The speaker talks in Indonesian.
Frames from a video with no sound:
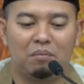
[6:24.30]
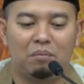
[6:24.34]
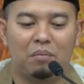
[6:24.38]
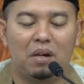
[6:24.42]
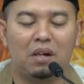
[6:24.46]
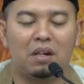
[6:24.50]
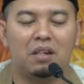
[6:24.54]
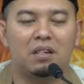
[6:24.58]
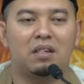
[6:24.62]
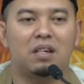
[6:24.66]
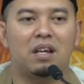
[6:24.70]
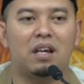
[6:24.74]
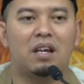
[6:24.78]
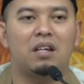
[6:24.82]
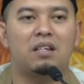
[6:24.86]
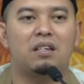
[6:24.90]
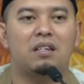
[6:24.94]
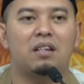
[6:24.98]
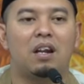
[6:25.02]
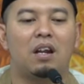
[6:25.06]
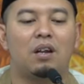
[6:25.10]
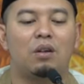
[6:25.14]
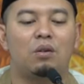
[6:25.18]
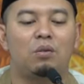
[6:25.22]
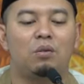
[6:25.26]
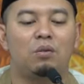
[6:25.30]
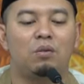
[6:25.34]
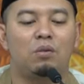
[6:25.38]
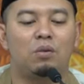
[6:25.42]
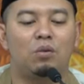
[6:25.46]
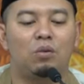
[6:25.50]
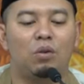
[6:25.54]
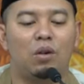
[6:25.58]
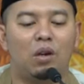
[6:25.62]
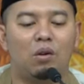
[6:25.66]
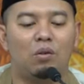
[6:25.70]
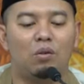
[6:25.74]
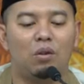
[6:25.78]
Maka saya
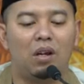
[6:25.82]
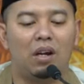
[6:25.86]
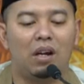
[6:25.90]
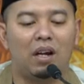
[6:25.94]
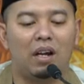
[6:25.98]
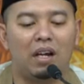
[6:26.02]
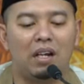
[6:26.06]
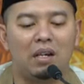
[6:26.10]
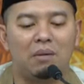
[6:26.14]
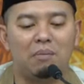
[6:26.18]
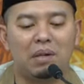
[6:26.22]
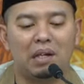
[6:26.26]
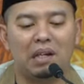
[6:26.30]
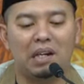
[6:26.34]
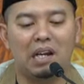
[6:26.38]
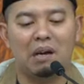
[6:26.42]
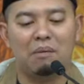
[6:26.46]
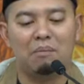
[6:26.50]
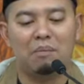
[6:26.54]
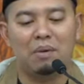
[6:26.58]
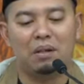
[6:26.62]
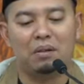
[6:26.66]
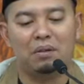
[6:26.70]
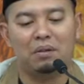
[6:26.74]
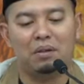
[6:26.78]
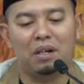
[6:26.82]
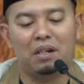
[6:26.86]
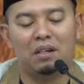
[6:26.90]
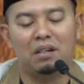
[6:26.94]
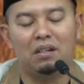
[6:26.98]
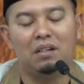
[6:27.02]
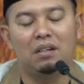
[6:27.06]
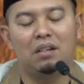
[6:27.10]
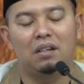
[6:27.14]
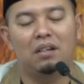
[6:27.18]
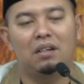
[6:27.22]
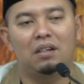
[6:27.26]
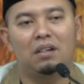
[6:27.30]
selalu ngulang-ulang kalimat lama tuh
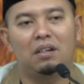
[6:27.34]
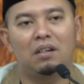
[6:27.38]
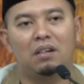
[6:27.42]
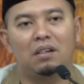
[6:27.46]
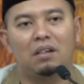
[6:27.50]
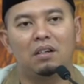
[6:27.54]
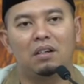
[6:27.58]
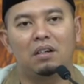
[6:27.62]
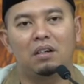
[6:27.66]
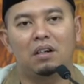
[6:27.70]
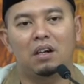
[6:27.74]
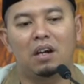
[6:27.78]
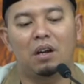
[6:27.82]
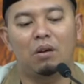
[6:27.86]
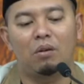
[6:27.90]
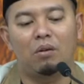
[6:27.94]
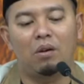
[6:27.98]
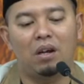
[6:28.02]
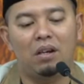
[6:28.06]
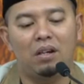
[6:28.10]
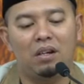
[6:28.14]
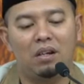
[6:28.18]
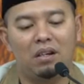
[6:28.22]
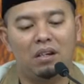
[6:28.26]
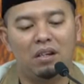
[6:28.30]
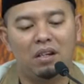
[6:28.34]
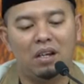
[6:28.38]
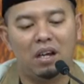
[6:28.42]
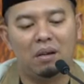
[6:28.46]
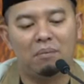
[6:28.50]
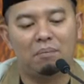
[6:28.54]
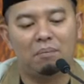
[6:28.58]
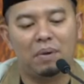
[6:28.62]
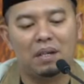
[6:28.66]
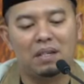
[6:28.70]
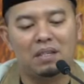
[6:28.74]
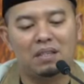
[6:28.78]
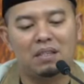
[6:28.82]
kan. Kalau ada
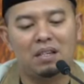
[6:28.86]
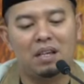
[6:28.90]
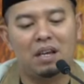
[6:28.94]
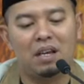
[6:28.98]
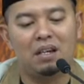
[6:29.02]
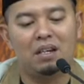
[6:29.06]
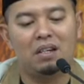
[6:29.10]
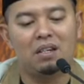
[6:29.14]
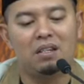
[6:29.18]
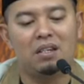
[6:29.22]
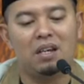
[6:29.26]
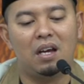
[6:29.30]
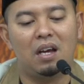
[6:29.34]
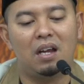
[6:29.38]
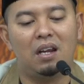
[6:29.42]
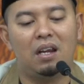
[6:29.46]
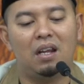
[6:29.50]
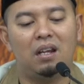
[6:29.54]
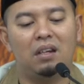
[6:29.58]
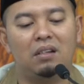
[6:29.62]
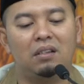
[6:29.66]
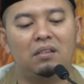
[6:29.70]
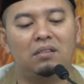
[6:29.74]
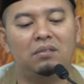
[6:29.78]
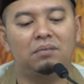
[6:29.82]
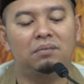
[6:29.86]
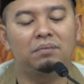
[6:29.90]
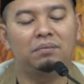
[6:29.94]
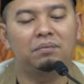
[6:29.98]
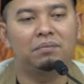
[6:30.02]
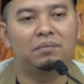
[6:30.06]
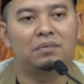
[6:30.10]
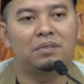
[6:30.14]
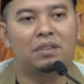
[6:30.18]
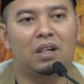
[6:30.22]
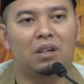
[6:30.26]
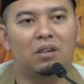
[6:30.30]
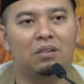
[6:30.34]
niat pasti ada jalan,
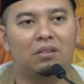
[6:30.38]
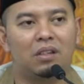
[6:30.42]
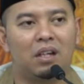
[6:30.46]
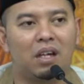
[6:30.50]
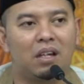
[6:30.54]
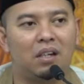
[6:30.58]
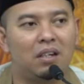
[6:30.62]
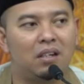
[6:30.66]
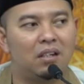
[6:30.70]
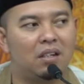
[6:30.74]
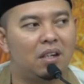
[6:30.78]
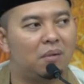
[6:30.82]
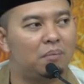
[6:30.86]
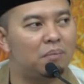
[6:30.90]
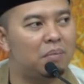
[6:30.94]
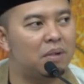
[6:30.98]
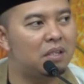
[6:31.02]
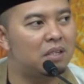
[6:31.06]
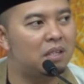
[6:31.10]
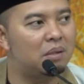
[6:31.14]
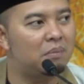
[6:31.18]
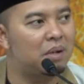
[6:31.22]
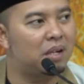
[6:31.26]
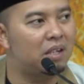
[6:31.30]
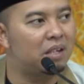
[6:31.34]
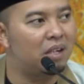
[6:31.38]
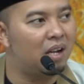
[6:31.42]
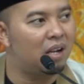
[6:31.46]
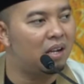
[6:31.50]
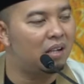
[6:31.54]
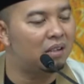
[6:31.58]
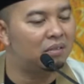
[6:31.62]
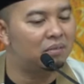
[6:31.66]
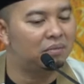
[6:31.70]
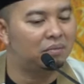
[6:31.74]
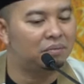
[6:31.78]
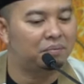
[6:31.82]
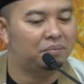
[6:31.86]
kalau tak ada niat pasti banyak
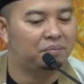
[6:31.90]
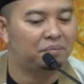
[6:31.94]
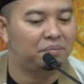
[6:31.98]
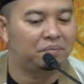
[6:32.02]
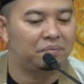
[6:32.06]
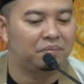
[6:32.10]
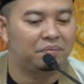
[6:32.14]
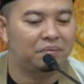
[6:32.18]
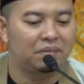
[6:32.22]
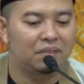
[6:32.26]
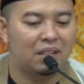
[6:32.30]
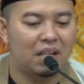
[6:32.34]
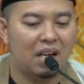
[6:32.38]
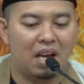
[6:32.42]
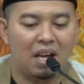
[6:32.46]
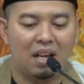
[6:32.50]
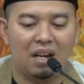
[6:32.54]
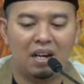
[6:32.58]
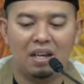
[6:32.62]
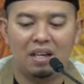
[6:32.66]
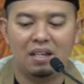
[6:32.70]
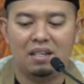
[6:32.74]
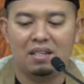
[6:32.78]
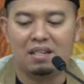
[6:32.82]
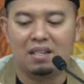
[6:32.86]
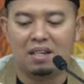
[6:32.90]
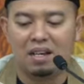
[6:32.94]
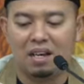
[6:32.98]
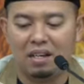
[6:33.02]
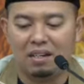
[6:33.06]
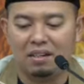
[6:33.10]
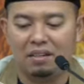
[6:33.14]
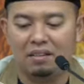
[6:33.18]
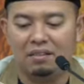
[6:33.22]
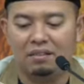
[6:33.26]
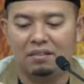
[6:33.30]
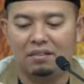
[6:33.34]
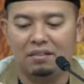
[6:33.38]
alasan. alasan.